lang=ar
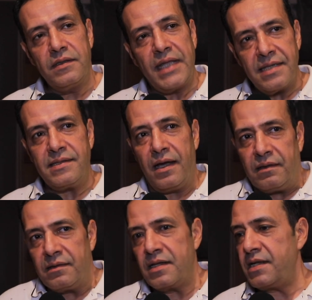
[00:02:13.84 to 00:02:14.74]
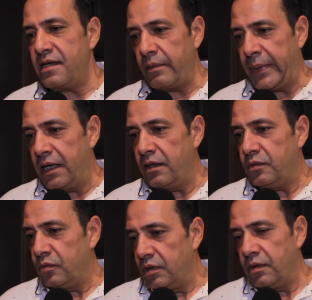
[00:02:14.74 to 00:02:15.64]
ثلاث آه، ساعات الناس لا تمل
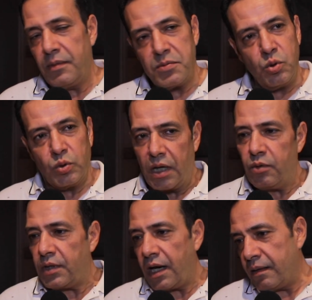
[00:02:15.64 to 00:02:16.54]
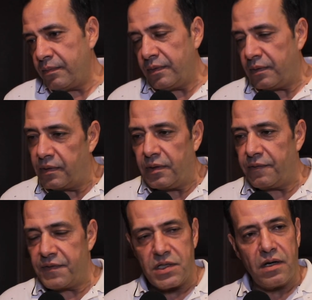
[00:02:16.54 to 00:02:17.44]
ومبسوطه وطالعه
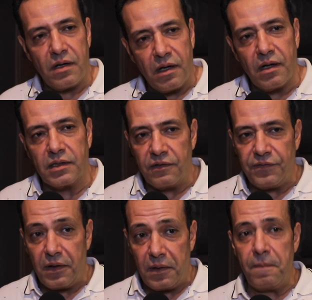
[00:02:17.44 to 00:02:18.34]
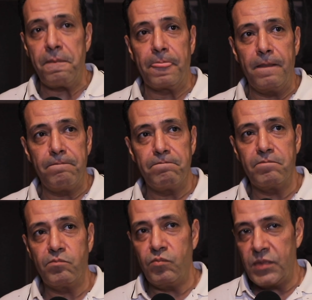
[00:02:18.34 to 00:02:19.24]
في سهره لطيفه
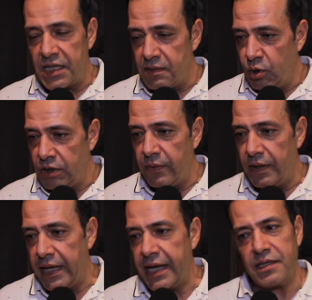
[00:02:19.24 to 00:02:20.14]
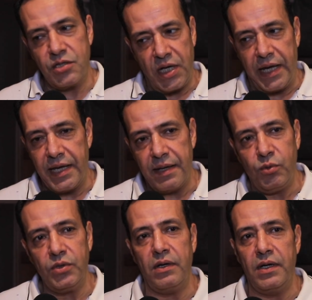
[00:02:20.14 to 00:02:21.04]
بنقدم محتوى لا يخدش الحياه
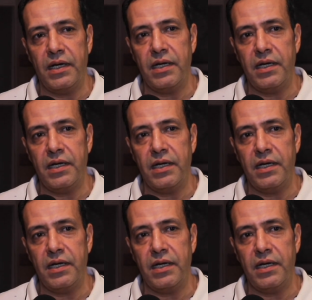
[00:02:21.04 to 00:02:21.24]
محتوى